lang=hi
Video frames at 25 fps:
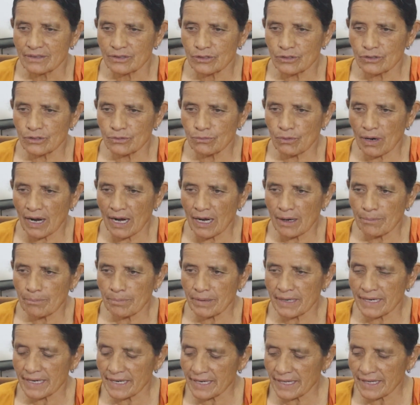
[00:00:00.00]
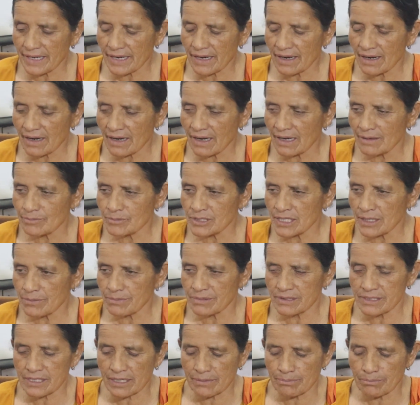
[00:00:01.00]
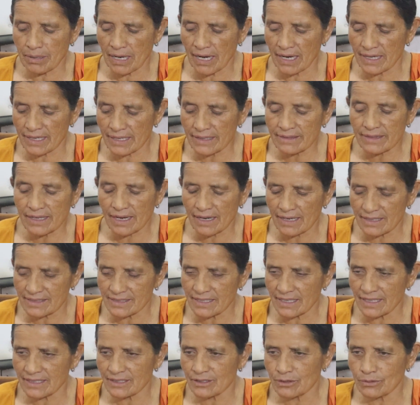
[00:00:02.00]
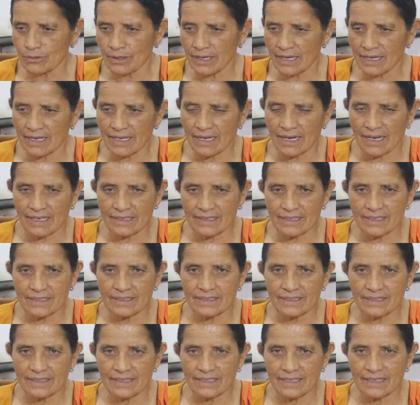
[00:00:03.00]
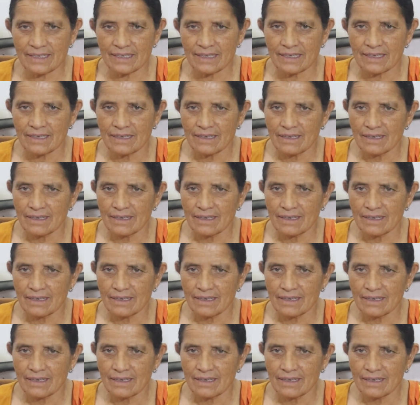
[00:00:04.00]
तो वहाँ पढ़ने का काम जब जब भारत आज़ाद हुआ गांधी जी ने